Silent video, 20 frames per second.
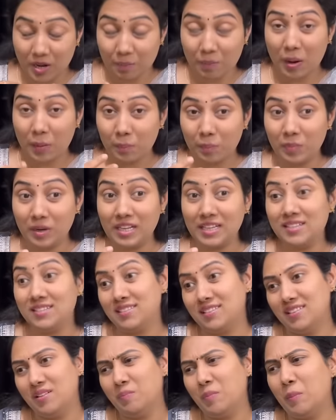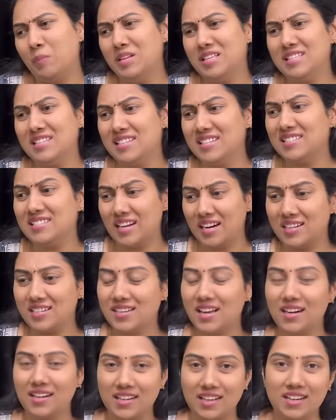పబ్లిక్ పబ్లిసిటీ
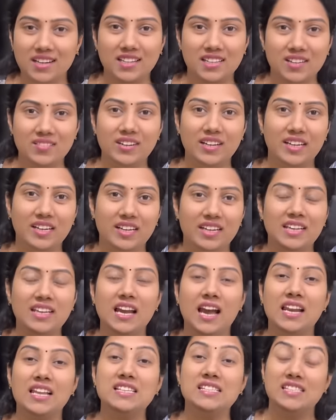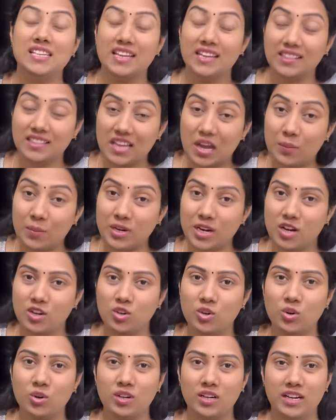స్టన్స్ అంటారు కదా వీటిల్ని అలా చేద్దామని
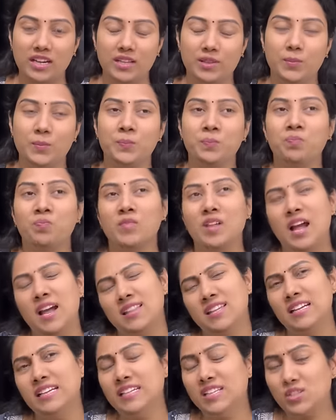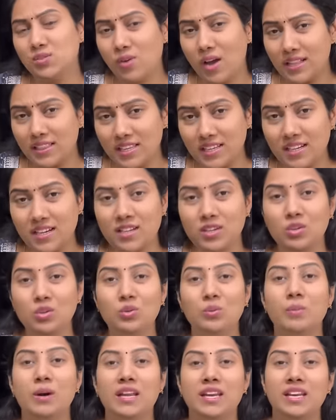అనుకోవట్లేదు అదేంటి స్వాతి గారు
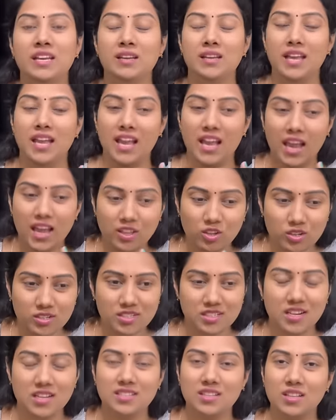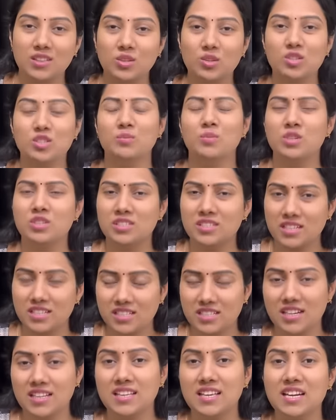మరి ఏది వచ్చినా సంతోషం వచ్చినా
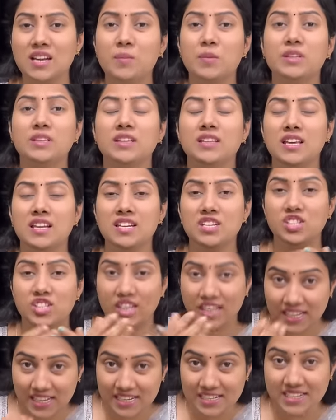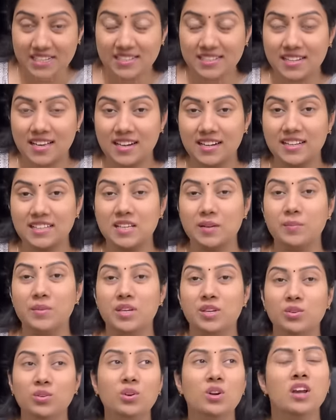చిన్నదైనా పెద్దదైనా షేర్ చేస్తారు కదా
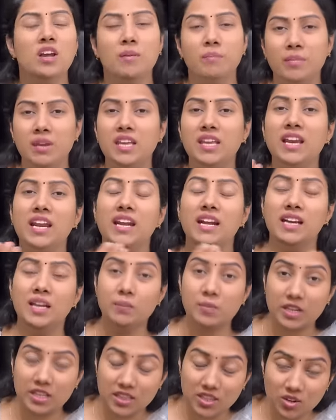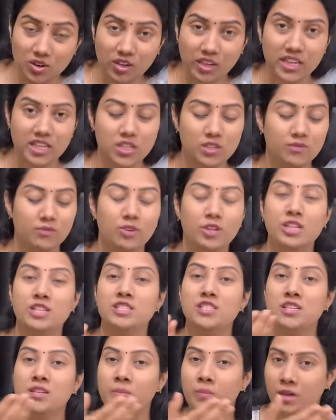మీరు మీరేంటి ప్రతి ఒక్క
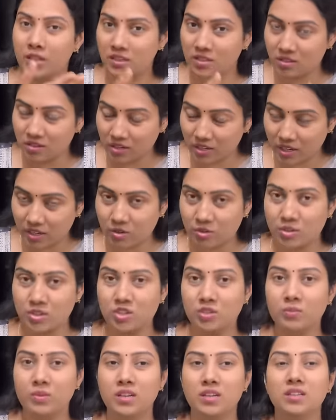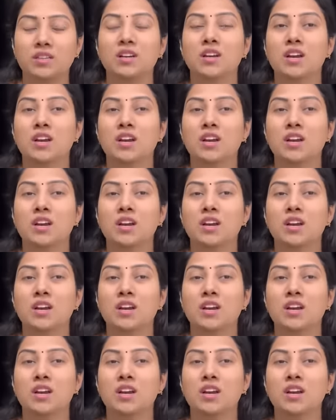ఇన్ఫ్లుయెన్సర్ ప్రతి ఒక్క యూట్యూబర్